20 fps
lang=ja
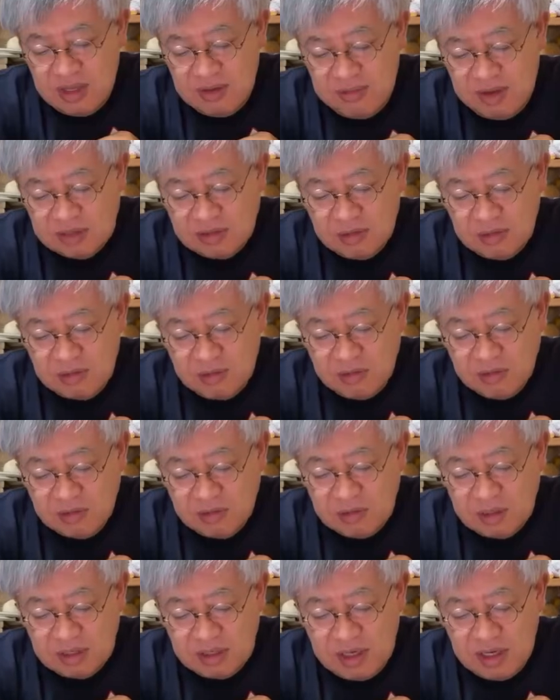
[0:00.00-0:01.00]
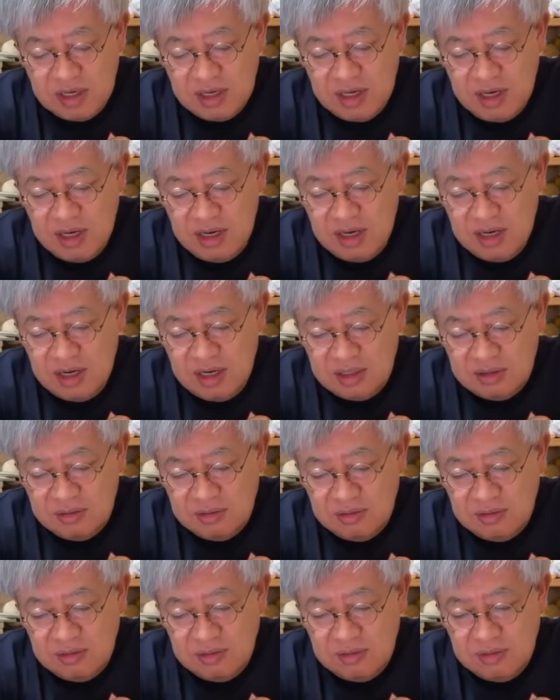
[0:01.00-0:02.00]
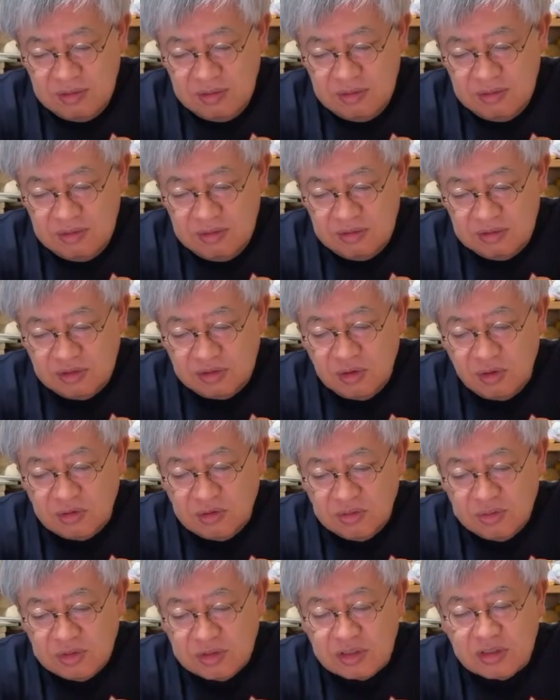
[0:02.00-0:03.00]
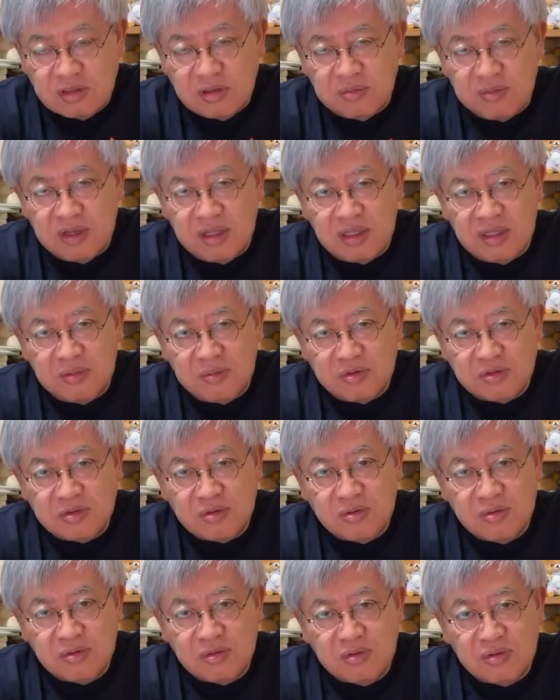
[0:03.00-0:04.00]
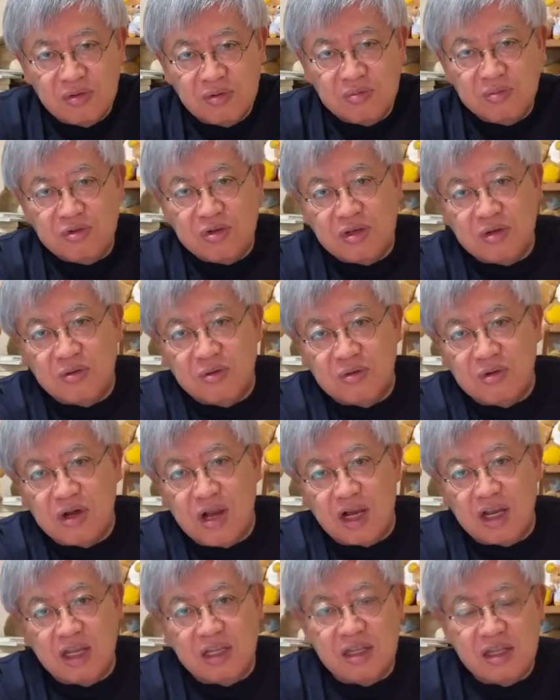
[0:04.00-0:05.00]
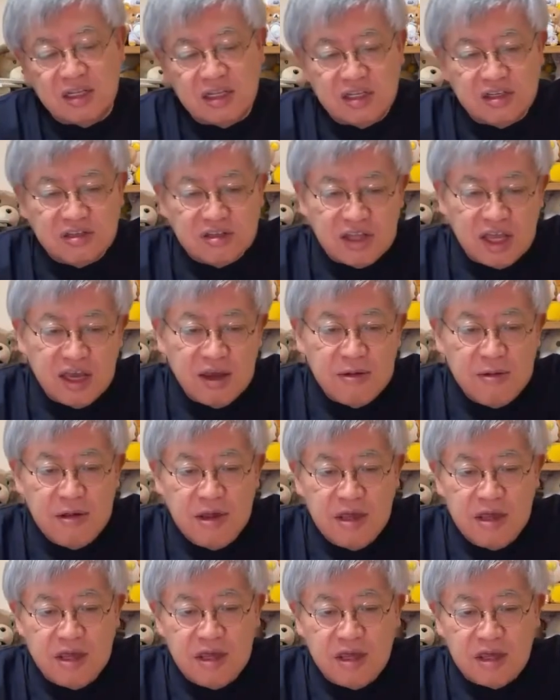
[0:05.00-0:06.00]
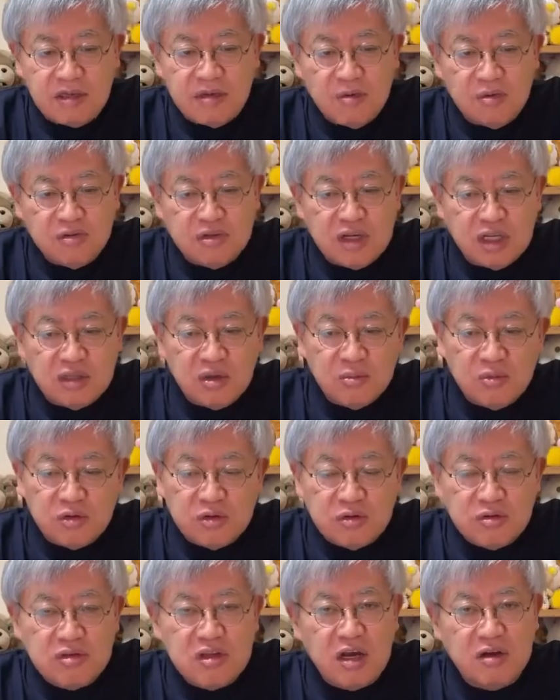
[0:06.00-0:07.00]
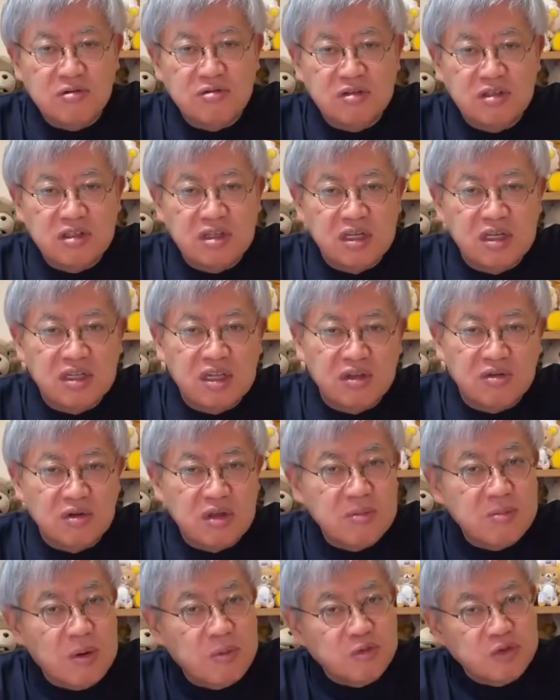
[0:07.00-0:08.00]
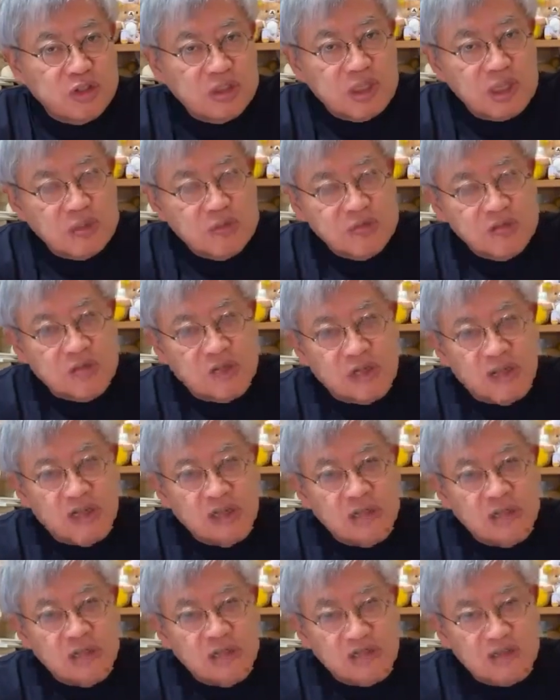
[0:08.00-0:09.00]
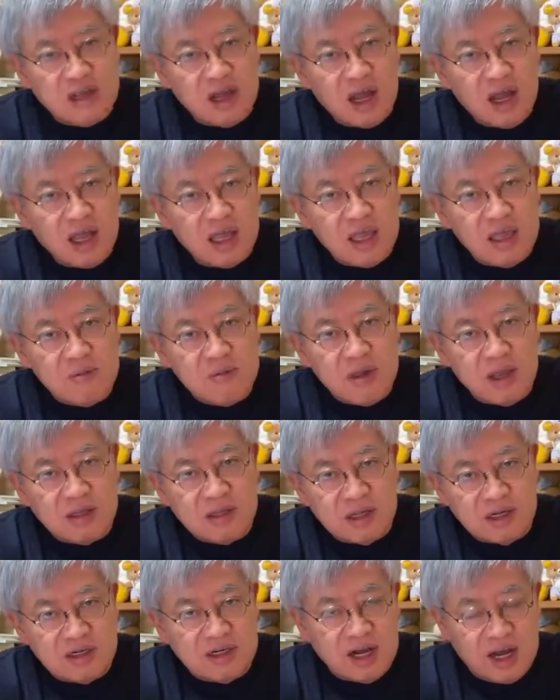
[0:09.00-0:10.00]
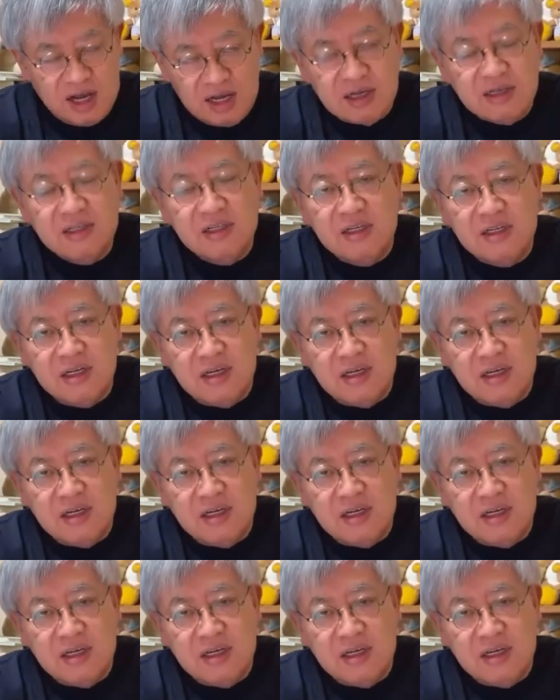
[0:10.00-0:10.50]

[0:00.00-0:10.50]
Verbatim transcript: で、まあそういうことでね、あの、植物の面でも相当無理をかけてですね、えー、業者とも癒着していたと。今もしてるんじゃないんですかエイミア殿下。